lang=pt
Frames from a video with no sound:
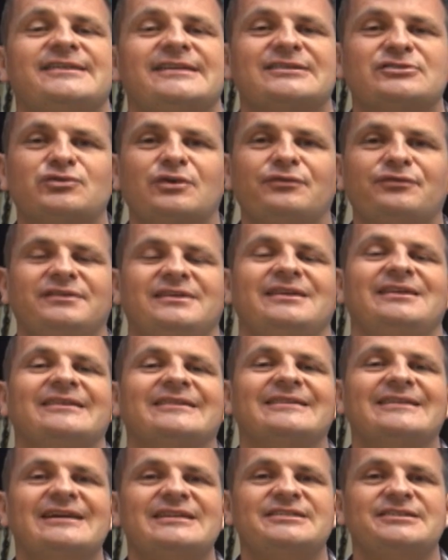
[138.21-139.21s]
que a sua
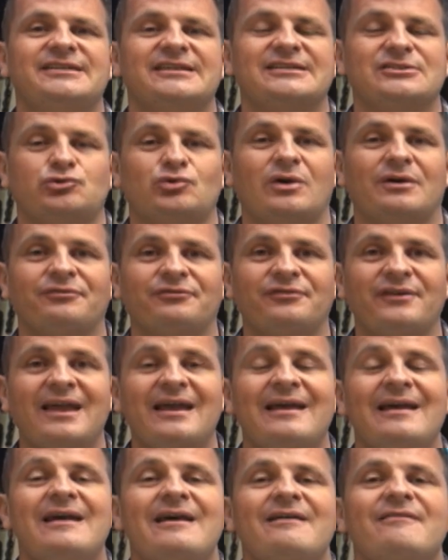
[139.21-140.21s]
fidelidade, que a sua
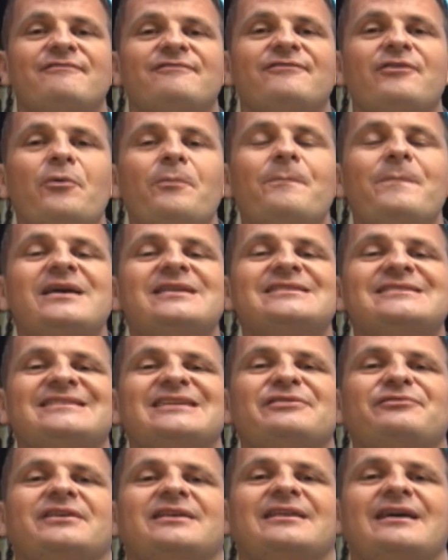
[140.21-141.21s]
fé vão
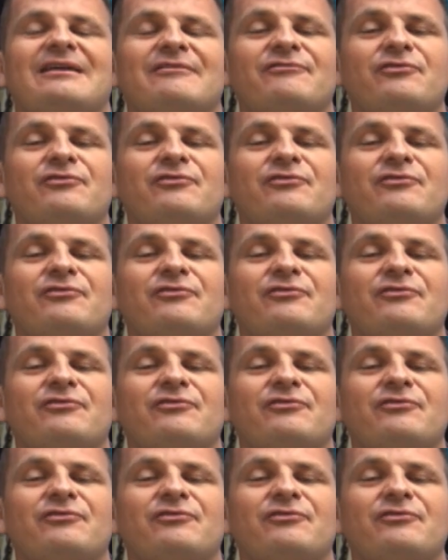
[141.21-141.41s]
perseverar,